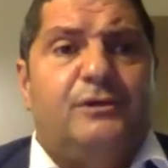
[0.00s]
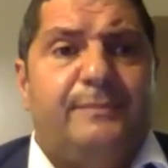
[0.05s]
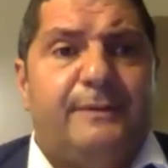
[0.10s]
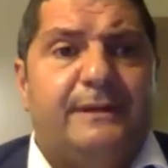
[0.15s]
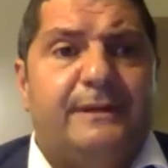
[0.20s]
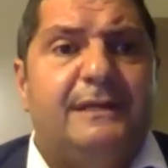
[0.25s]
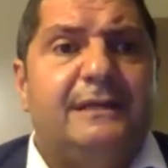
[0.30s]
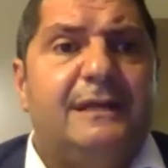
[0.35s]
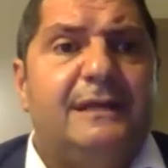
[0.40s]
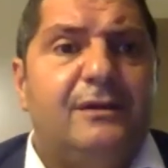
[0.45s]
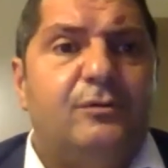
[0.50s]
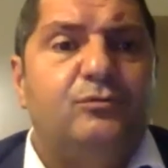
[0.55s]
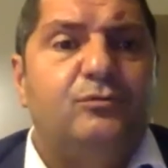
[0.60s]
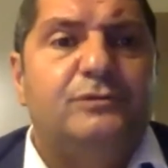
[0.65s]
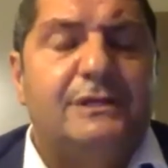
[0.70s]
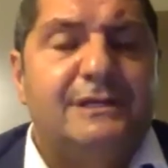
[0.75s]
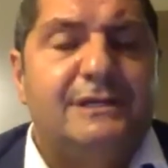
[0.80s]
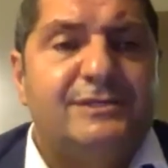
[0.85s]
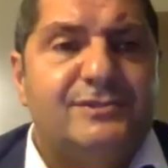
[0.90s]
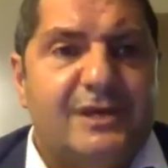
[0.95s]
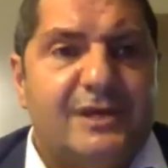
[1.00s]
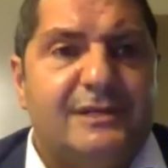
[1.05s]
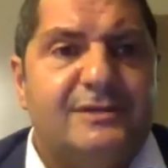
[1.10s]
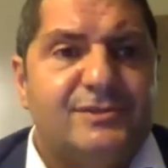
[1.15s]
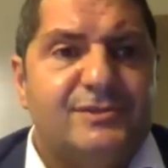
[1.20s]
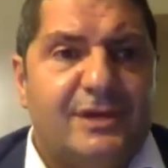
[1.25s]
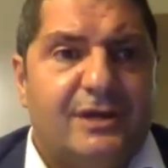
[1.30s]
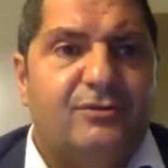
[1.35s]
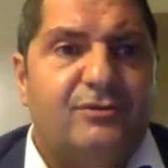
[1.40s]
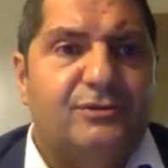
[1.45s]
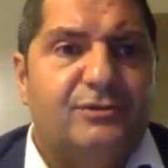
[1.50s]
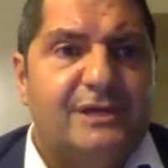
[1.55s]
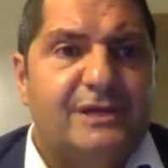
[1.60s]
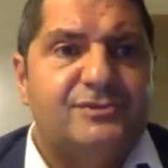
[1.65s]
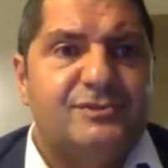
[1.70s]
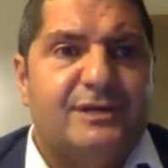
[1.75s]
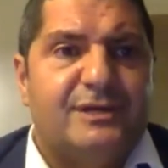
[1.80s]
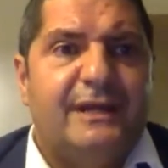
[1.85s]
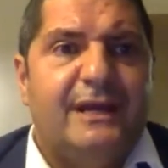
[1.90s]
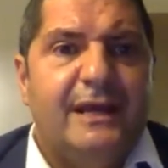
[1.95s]
per chi le utilizza rischiano di
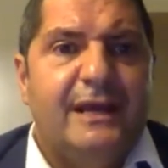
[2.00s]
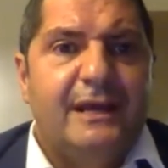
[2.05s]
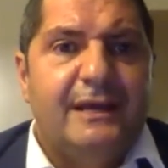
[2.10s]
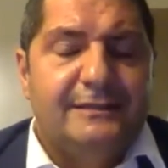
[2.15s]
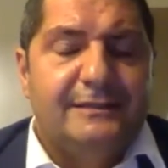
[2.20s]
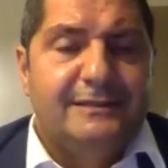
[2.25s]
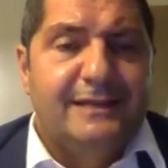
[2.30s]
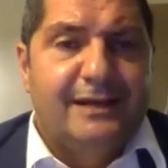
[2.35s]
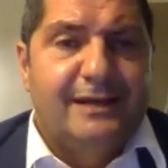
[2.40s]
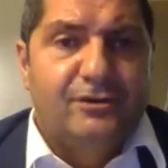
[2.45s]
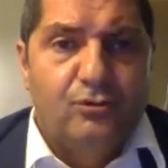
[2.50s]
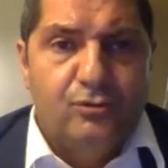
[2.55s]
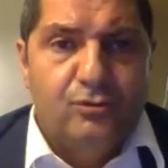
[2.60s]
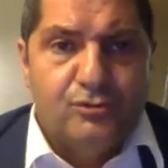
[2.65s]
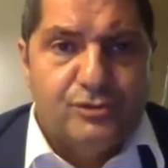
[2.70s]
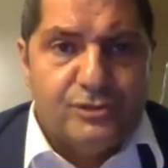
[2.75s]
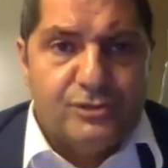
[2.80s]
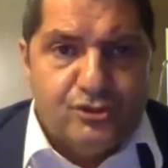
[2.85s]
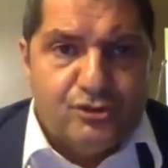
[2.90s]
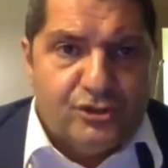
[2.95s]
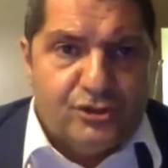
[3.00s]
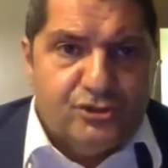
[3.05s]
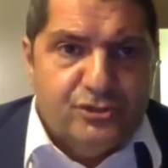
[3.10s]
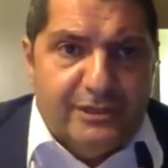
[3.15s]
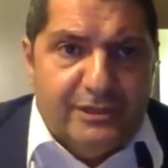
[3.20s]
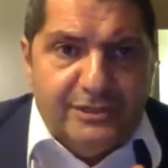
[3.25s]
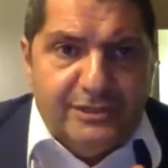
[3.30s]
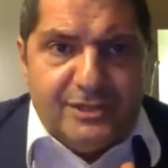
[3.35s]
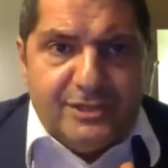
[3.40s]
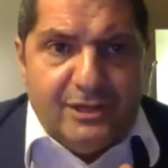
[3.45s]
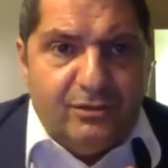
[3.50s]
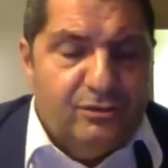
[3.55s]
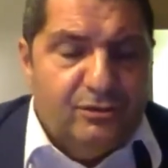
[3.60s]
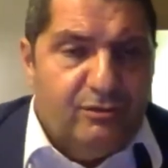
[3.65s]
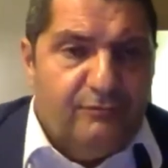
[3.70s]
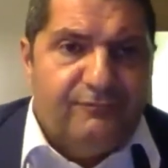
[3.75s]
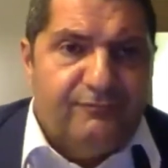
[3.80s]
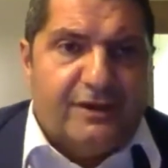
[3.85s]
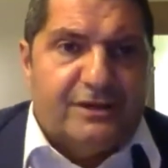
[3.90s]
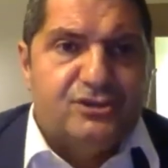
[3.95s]
essere dannose, cioè rischiano di
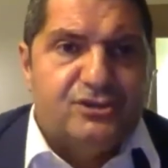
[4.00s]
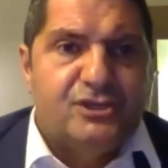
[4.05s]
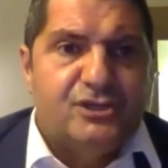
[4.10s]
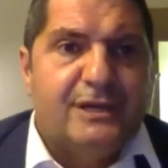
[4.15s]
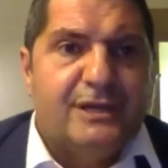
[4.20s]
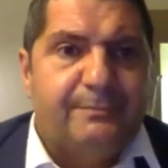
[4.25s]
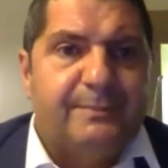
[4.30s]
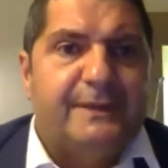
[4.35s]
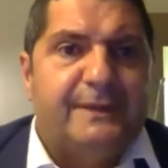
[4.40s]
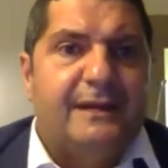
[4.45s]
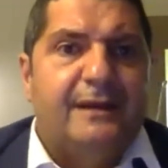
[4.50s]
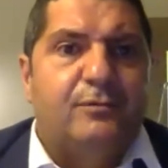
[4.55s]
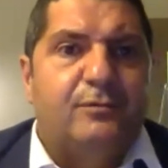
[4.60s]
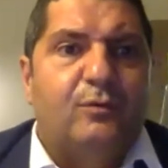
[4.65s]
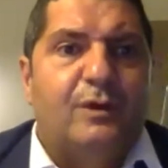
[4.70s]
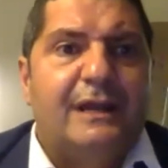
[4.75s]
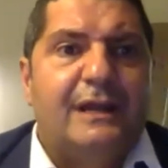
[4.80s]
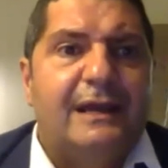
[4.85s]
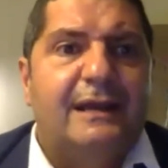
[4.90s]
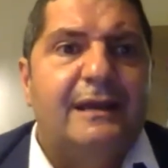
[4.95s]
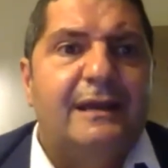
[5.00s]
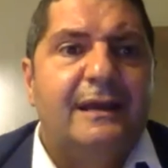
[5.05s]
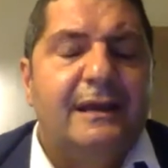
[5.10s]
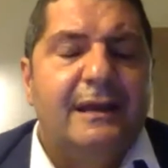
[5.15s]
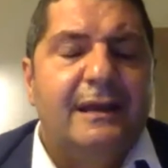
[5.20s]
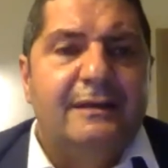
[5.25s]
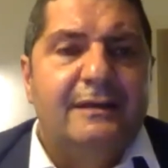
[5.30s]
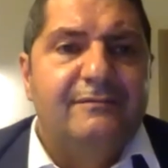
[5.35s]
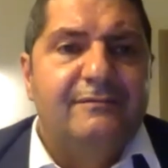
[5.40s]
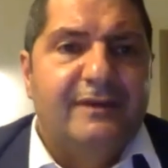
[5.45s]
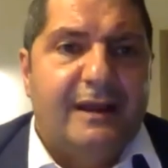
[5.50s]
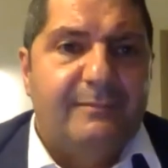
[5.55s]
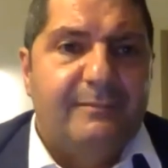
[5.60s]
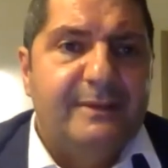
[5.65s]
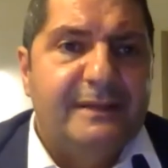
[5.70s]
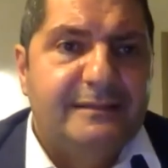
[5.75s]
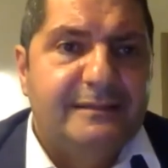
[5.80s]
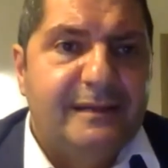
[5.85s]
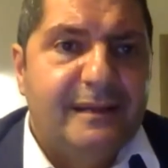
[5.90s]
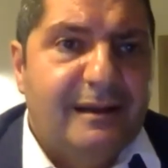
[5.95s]
non farci capire qual è
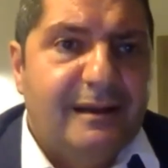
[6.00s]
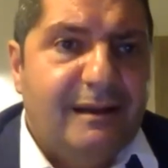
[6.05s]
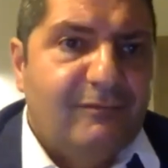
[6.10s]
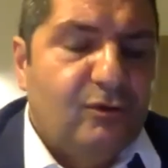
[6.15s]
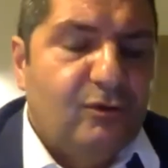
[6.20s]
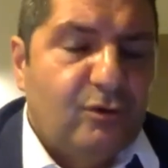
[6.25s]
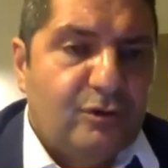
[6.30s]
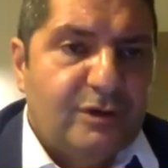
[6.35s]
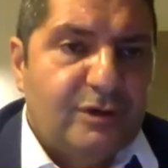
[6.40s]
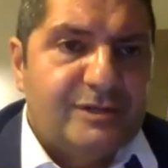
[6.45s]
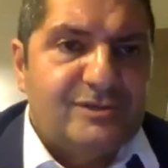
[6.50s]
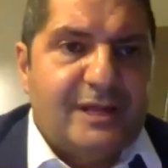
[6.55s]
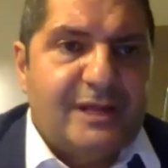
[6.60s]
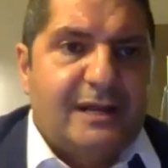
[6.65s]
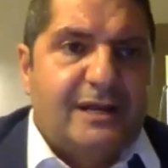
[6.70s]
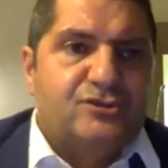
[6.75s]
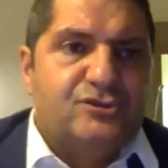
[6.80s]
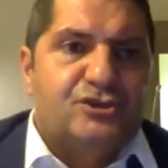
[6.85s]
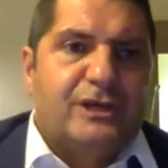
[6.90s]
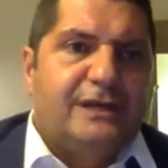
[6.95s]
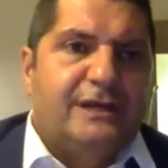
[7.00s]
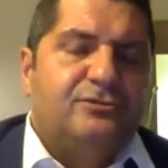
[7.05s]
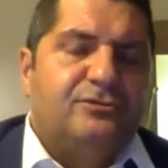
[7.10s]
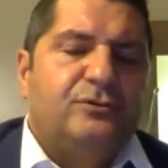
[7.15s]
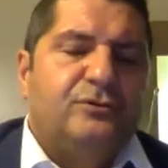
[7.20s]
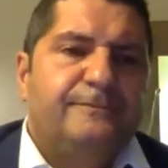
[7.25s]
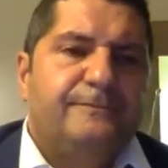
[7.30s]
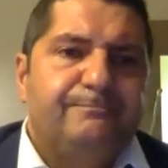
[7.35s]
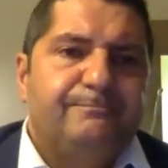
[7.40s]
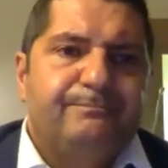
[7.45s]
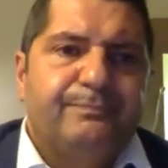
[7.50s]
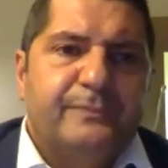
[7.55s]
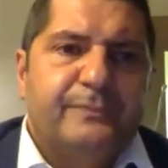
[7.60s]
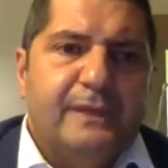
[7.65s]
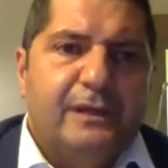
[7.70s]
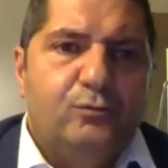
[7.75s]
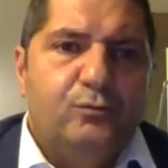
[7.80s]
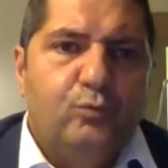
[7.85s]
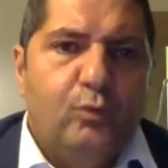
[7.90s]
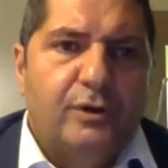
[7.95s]
veramente il lavoro che sta nascendo.
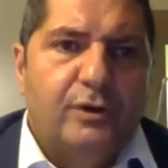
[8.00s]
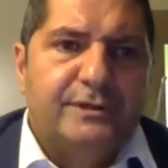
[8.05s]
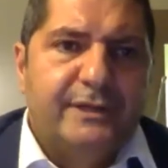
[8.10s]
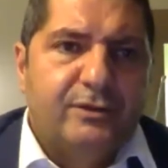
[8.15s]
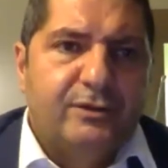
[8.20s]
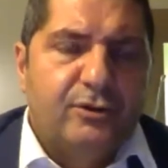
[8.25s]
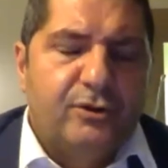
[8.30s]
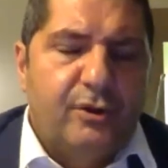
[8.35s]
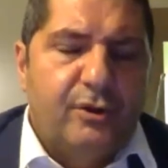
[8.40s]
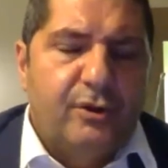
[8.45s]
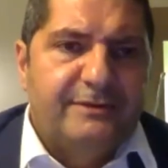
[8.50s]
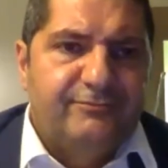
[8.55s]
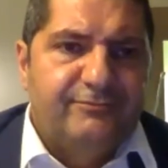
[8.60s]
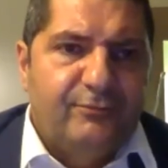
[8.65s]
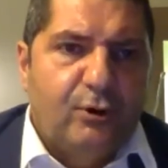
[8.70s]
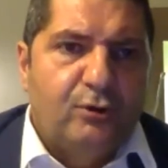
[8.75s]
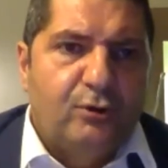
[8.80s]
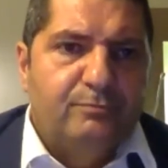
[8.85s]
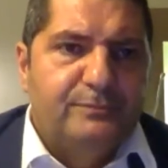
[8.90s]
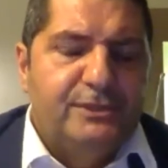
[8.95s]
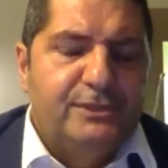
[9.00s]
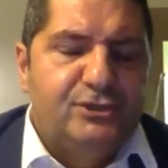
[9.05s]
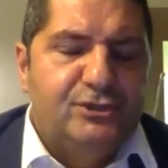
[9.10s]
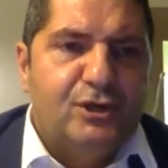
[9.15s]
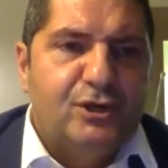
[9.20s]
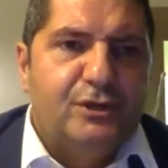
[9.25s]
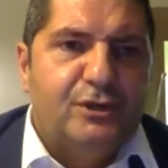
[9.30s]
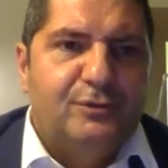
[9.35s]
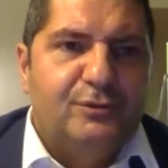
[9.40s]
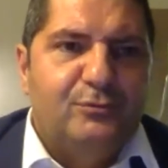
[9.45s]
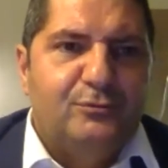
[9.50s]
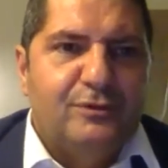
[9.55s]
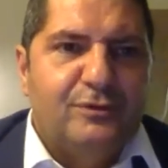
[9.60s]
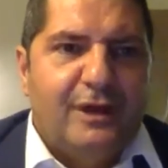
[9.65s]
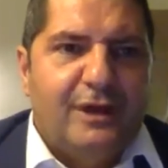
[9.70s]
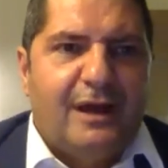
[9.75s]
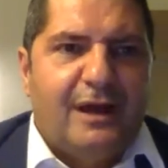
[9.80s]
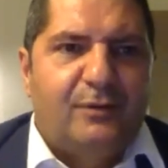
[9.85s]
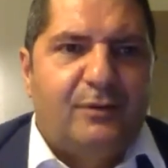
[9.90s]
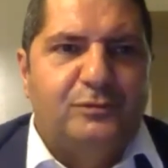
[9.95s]
Il World Economic Forum dice,
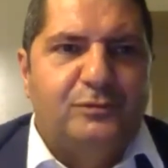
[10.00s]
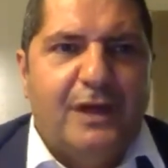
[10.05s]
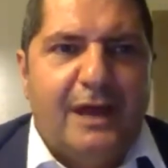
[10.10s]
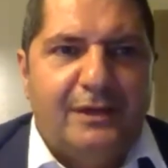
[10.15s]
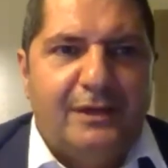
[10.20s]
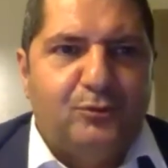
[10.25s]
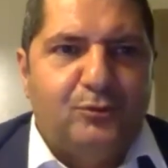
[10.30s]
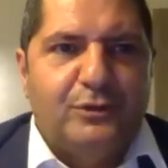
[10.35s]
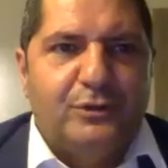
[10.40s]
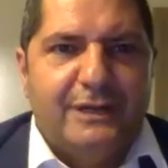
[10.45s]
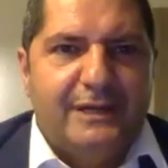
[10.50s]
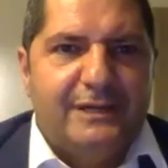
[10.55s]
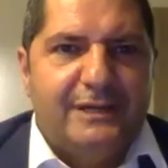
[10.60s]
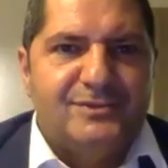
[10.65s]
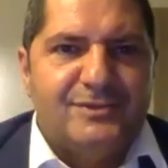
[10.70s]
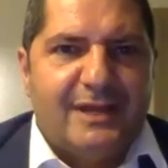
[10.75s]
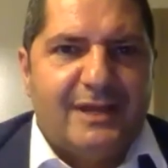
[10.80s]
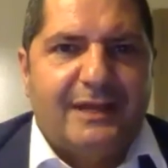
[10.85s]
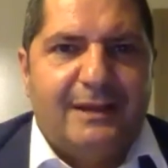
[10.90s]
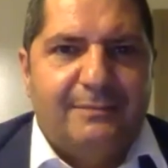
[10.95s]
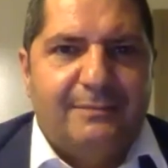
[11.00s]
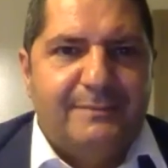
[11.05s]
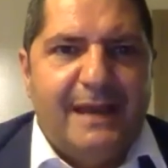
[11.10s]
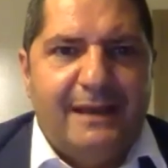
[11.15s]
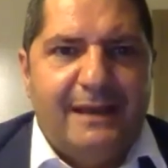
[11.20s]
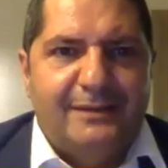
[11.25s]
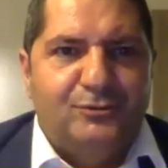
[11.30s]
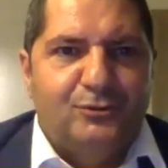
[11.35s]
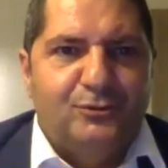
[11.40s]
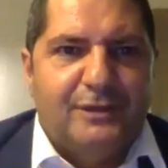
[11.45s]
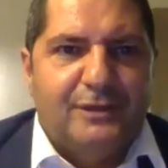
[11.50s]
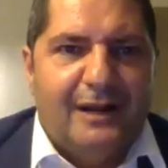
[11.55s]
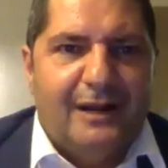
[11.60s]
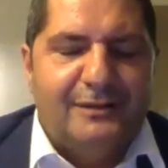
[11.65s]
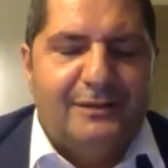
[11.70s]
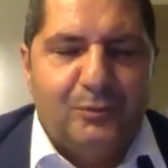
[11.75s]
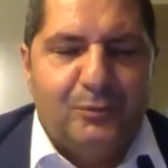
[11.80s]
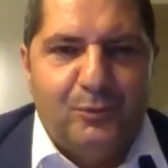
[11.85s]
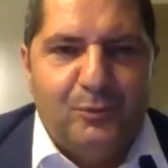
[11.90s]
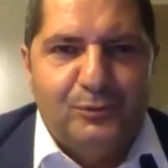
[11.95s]
ha un dato che sta cambiando tra
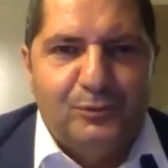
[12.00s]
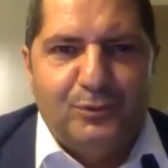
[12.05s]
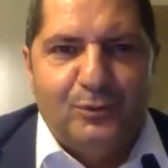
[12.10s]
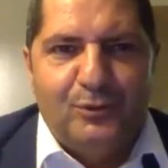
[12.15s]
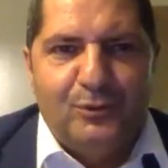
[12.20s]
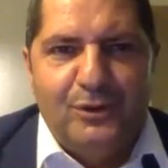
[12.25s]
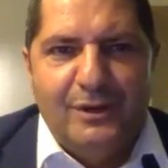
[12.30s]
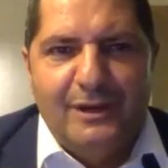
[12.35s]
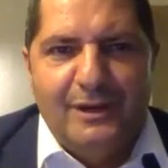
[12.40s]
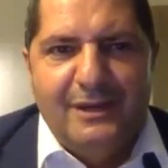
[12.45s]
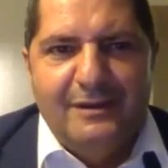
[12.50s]
l'altro molto,